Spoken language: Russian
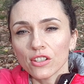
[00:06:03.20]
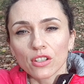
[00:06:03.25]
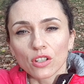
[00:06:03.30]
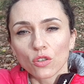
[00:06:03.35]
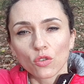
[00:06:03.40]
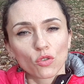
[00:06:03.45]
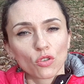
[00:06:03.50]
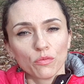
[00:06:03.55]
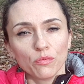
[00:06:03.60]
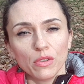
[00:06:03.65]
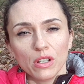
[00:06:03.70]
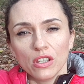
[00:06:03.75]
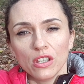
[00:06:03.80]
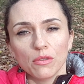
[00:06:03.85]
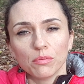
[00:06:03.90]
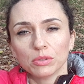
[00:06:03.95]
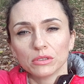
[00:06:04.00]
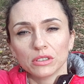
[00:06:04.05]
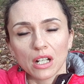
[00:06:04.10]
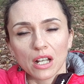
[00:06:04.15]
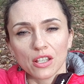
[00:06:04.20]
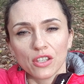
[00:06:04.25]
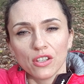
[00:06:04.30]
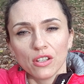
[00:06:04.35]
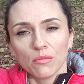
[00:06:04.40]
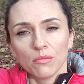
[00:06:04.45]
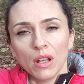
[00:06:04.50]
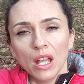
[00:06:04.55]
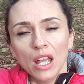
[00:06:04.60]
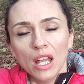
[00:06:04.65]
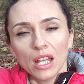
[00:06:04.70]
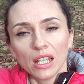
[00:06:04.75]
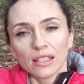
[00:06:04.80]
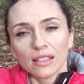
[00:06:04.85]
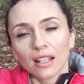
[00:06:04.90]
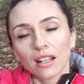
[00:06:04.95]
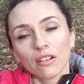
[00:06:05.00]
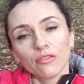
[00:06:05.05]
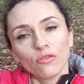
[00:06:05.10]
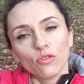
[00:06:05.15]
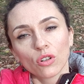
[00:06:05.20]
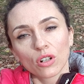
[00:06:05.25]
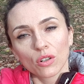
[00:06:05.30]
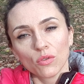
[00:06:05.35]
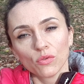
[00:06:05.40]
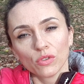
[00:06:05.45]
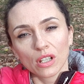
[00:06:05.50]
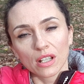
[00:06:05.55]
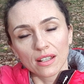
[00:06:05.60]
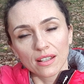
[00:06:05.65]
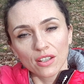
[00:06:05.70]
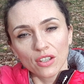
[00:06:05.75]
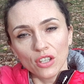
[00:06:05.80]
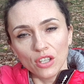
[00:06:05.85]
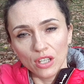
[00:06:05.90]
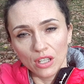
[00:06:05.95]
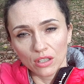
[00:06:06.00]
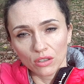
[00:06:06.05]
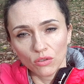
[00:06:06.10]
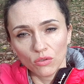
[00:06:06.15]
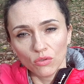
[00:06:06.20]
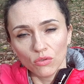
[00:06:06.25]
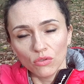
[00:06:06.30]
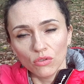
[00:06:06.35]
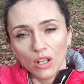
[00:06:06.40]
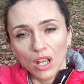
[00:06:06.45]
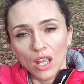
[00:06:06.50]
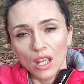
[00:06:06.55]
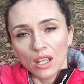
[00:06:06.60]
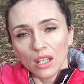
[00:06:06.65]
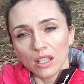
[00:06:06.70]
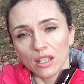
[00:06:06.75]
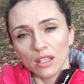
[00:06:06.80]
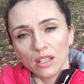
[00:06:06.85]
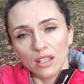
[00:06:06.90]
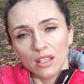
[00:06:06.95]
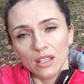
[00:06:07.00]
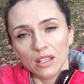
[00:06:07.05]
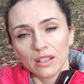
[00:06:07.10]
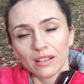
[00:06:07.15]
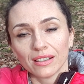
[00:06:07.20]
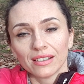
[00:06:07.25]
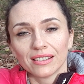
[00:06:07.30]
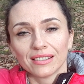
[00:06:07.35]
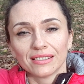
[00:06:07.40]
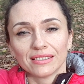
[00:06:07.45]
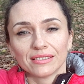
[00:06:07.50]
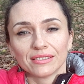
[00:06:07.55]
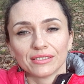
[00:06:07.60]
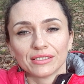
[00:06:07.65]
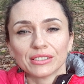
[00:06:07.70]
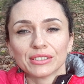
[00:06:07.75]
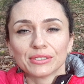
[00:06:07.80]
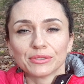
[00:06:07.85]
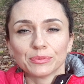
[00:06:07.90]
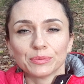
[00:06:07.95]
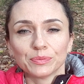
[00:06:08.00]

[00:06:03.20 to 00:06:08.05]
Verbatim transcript: за что мы не платим, договора у нас нету, и э,